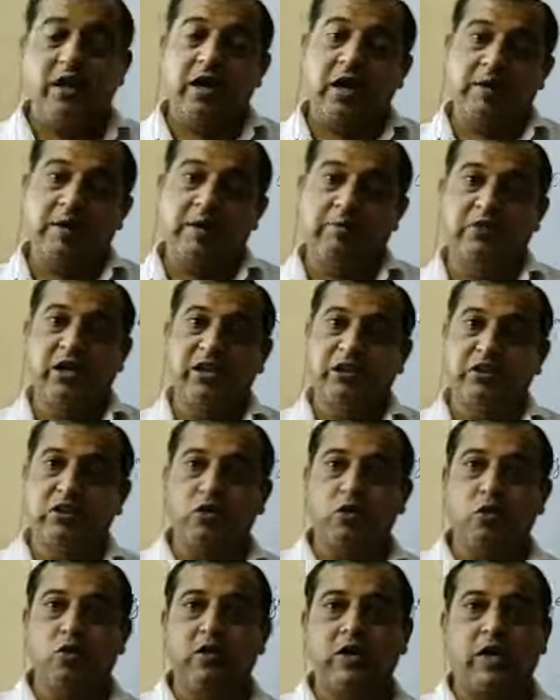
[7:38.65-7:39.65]
अब चेंज
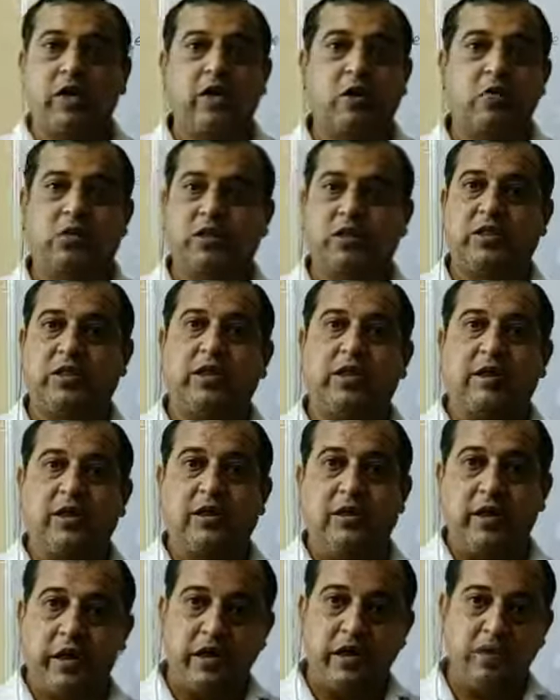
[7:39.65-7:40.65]
दो तरह की हो सकती है
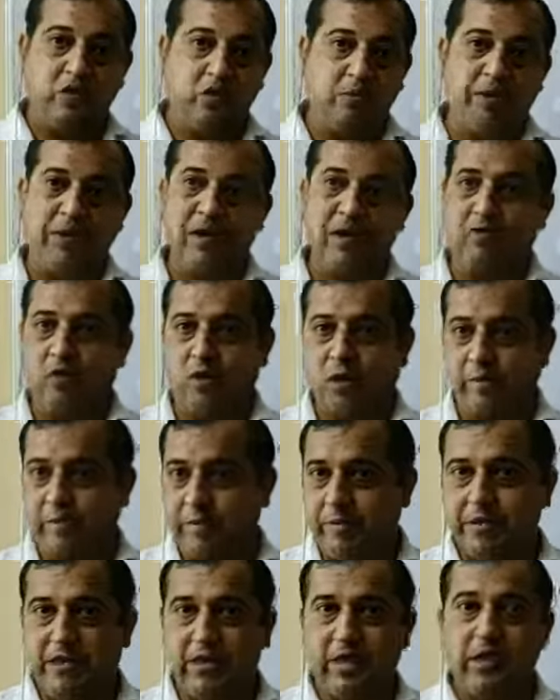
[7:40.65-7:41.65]
एक जो मैंने आपको अभी
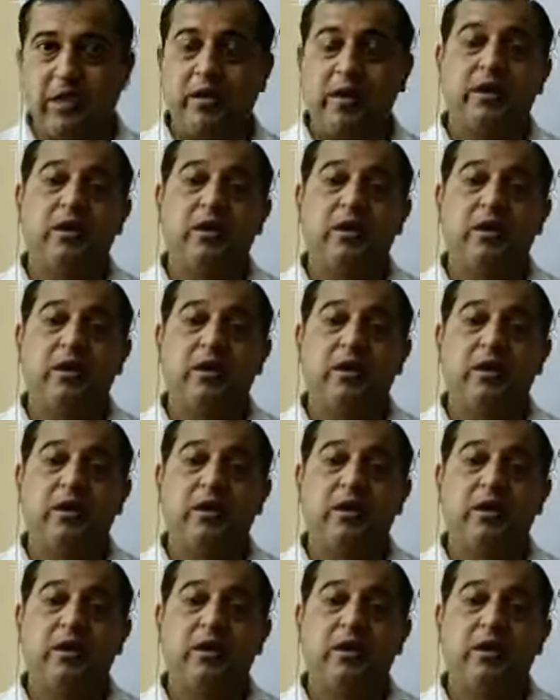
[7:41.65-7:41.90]
बताई